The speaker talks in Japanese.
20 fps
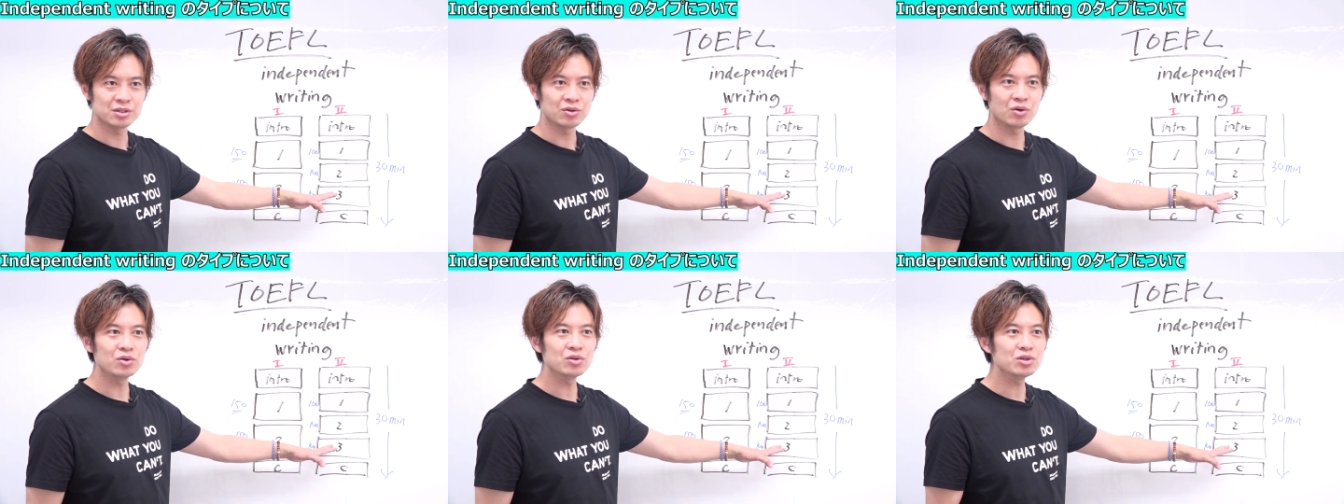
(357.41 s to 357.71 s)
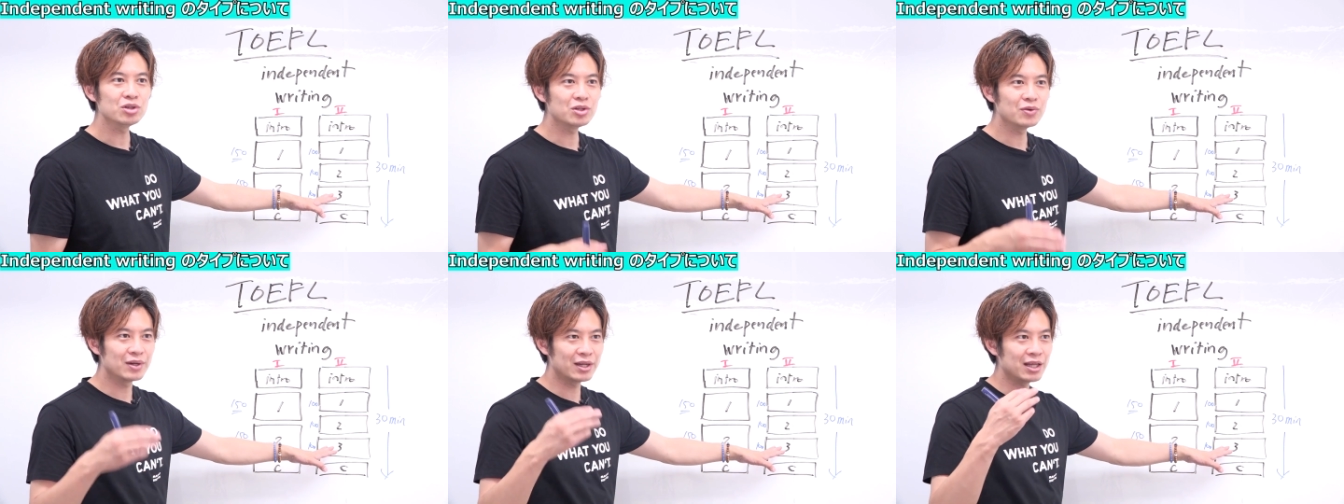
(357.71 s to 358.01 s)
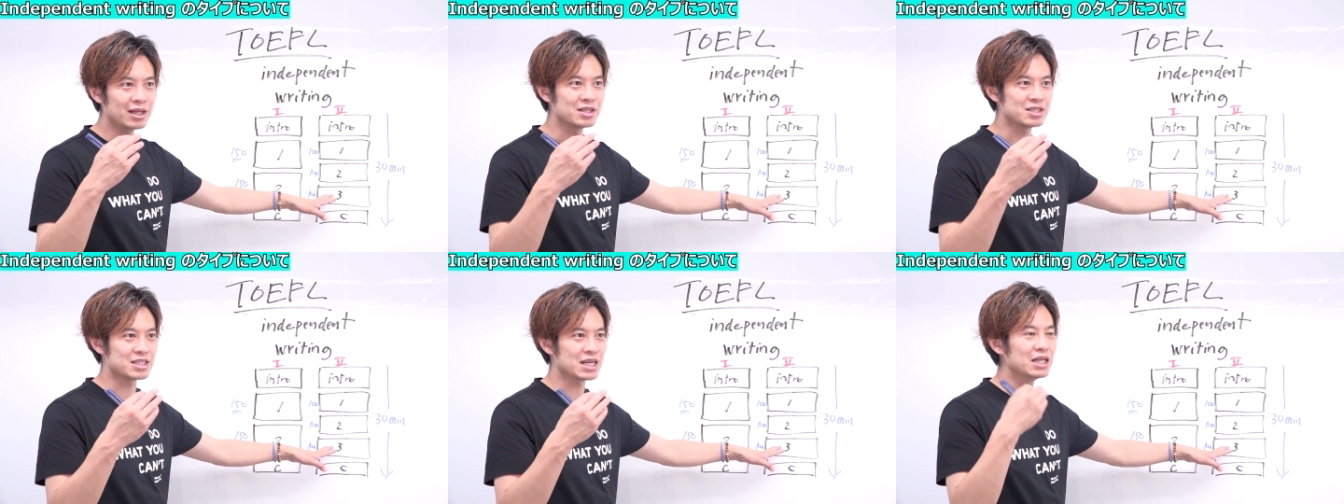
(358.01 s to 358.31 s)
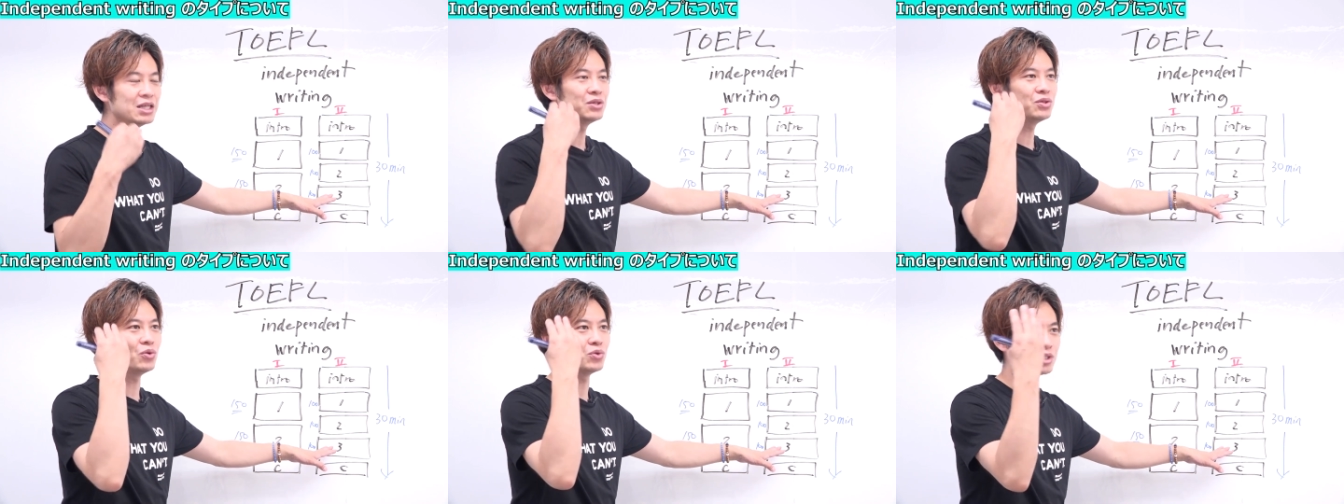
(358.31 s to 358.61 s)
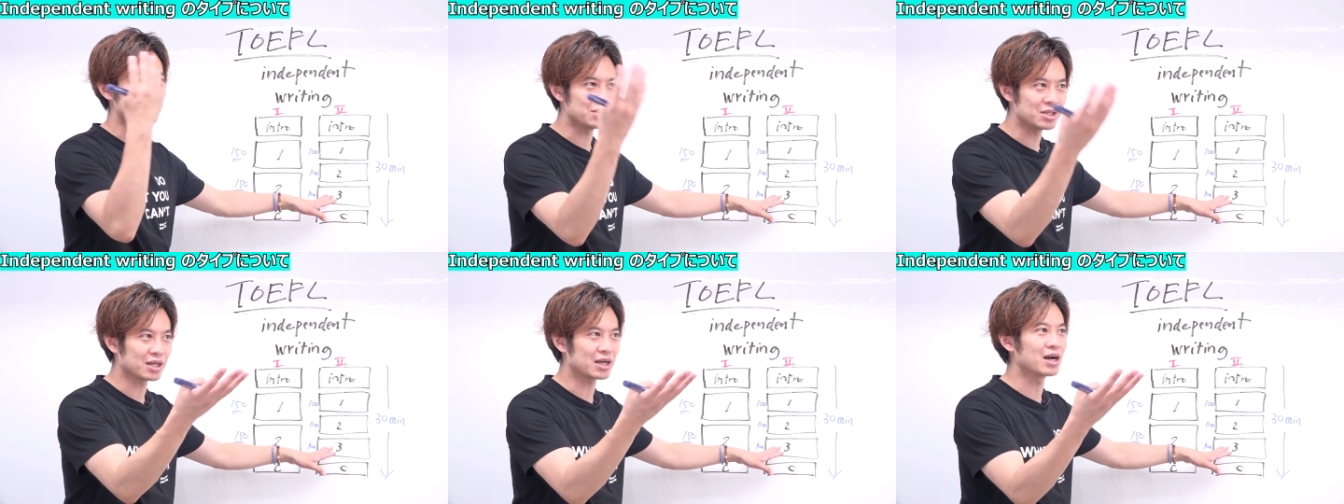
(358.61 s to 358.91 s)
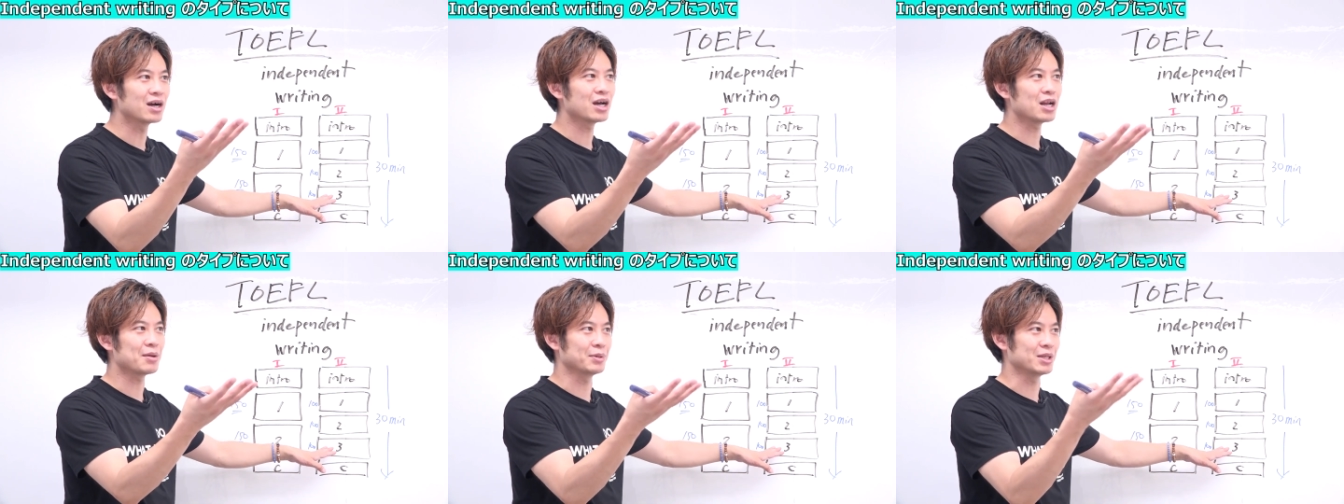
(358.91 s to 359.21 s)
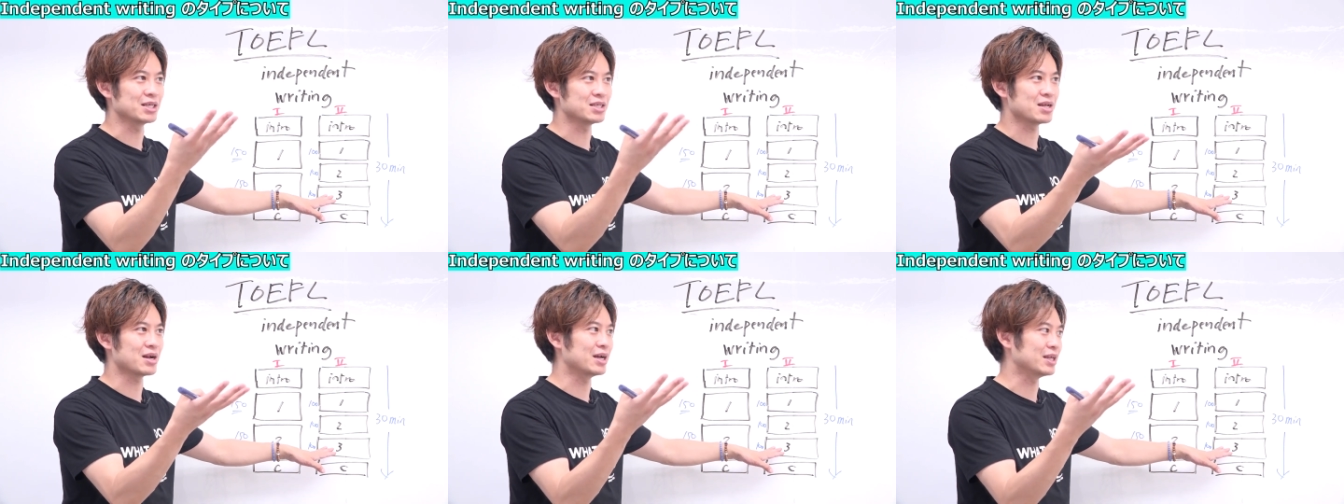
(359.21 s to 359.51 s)
本当ね、ちゃんと落ち着いて考えれば
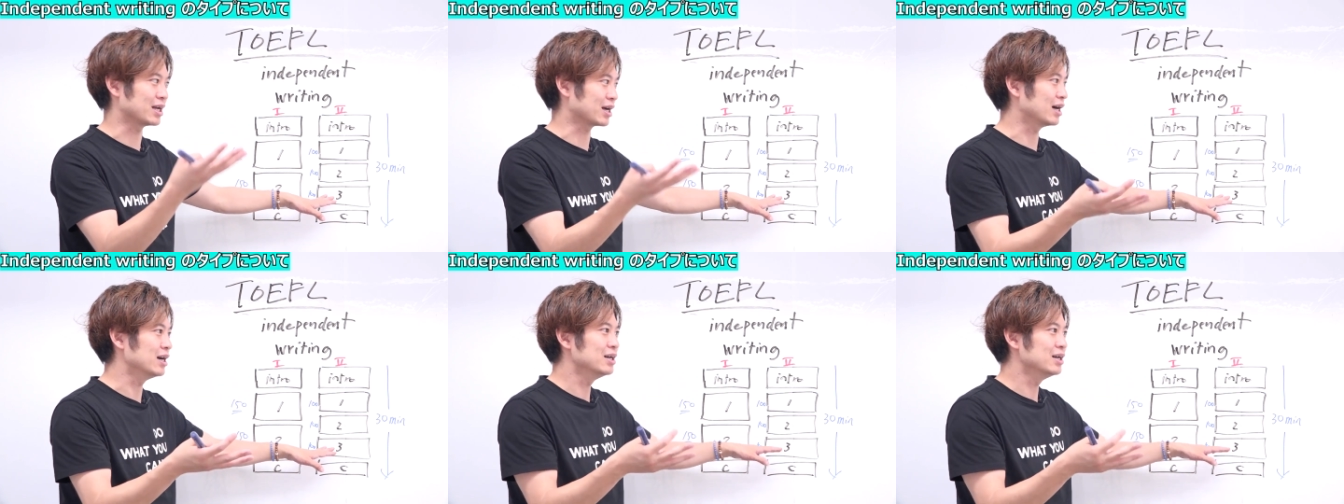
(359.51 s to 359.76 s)
出せる間が、